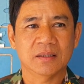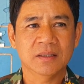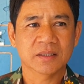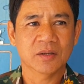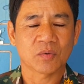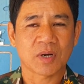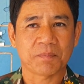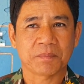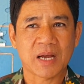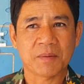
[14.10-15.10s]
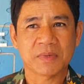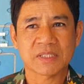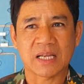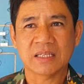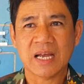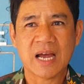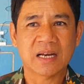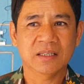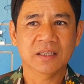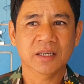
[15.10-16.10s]
เรื่องเกี่ยวกับการประสานงา
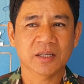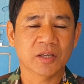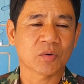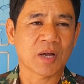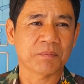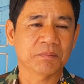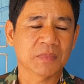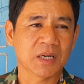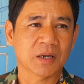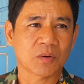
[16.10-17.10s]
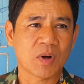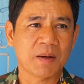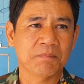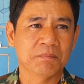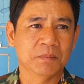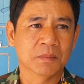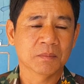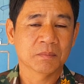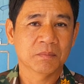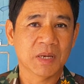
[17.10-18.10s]
นเรื่องเกี่ยวกับความ
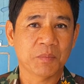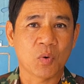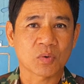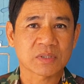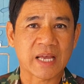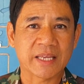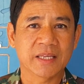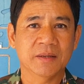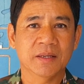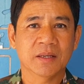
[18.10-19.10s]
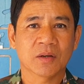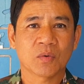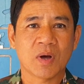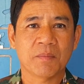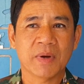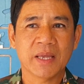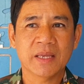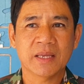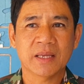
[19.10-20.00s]
ไม่โปร่งใส ความไม่